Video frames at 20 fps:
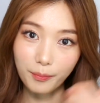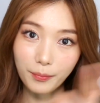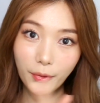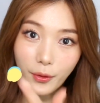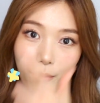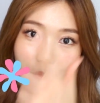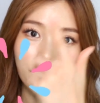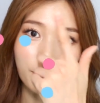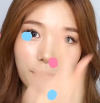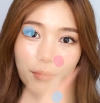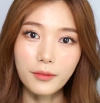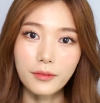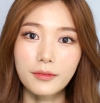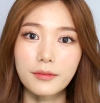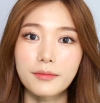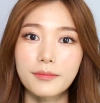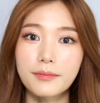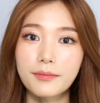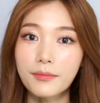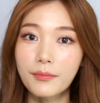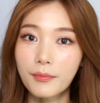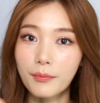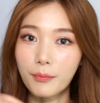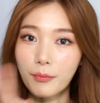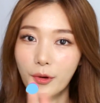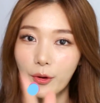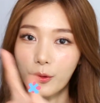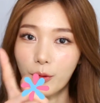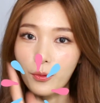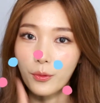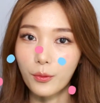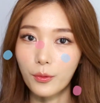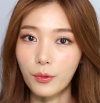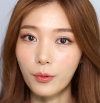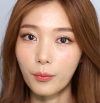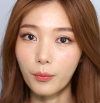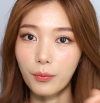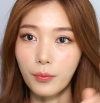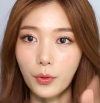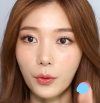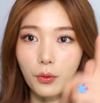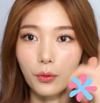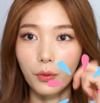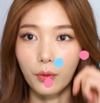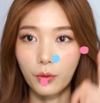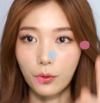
뿅, 뿅, 뿅,